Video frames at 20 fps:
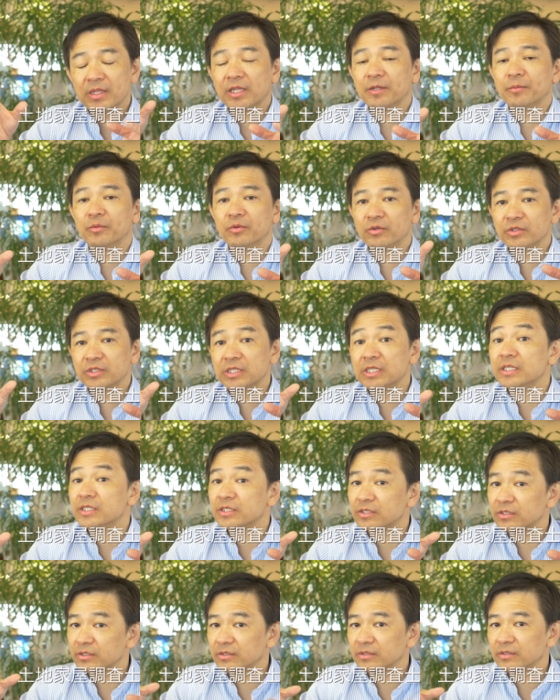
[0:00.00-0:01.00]
建物の新
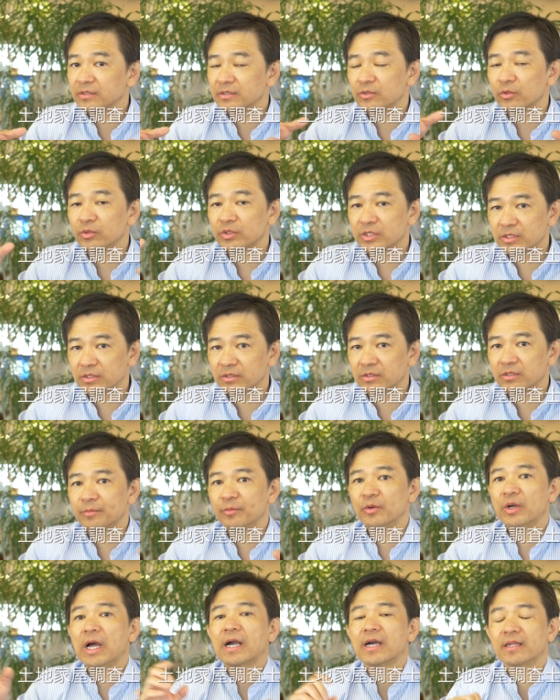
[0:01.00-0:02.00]
築増築っていう
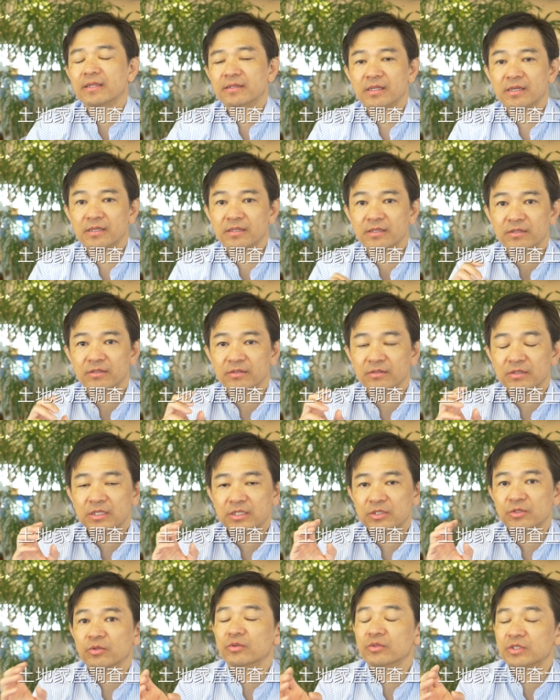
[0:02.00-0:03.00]
ものを測ったりっていう
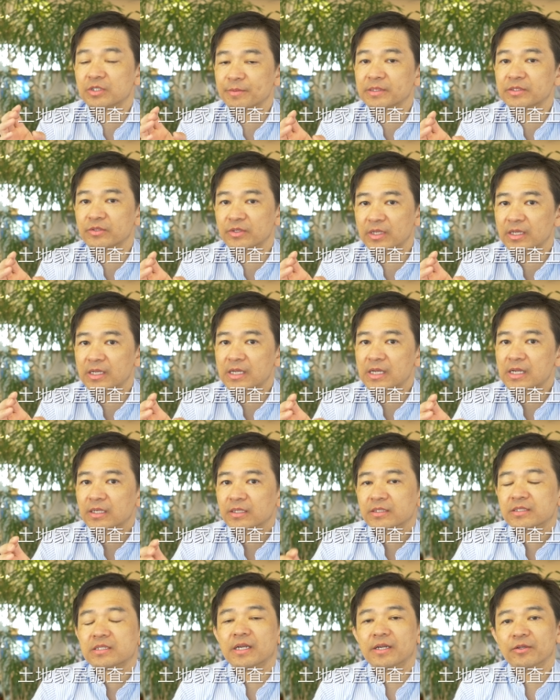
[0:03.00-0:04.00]
仕事をしますよね
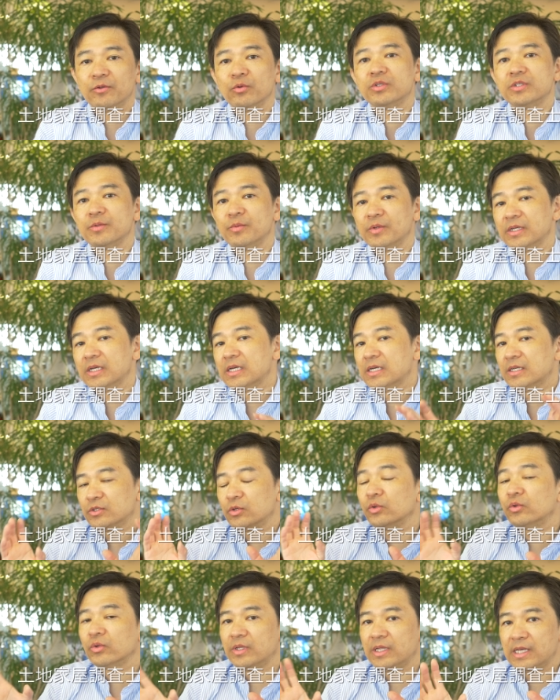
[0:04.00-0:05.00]
ですから、どうしてもね
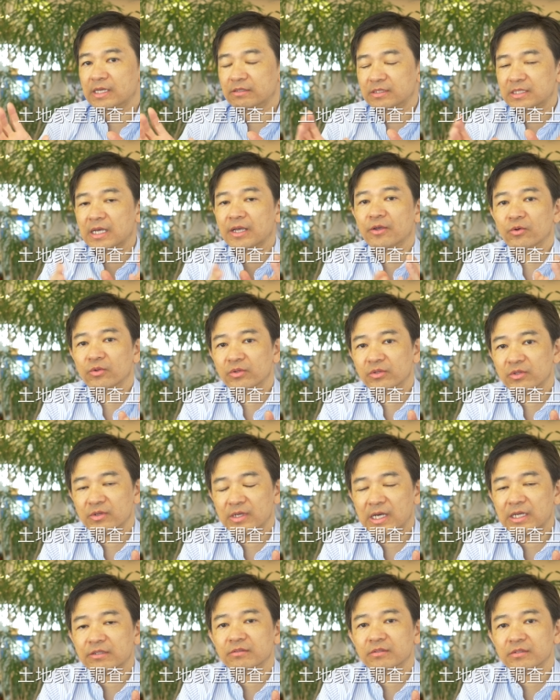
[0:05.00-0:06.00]
外でやる作業っていう
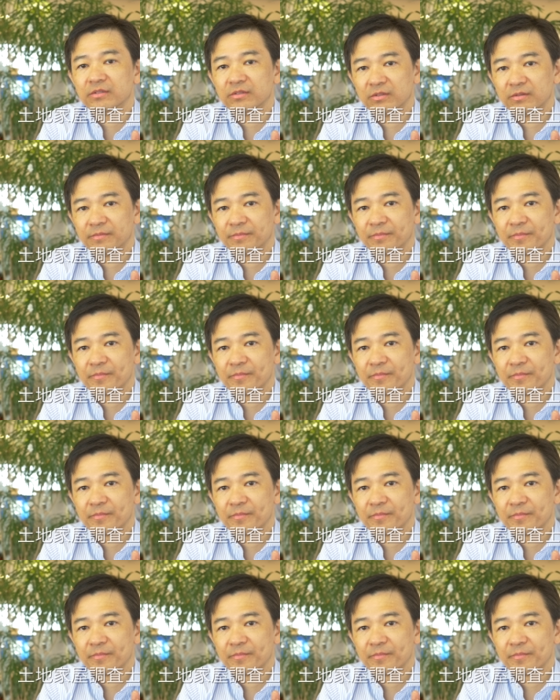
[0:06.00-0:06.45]
のがあるんですよ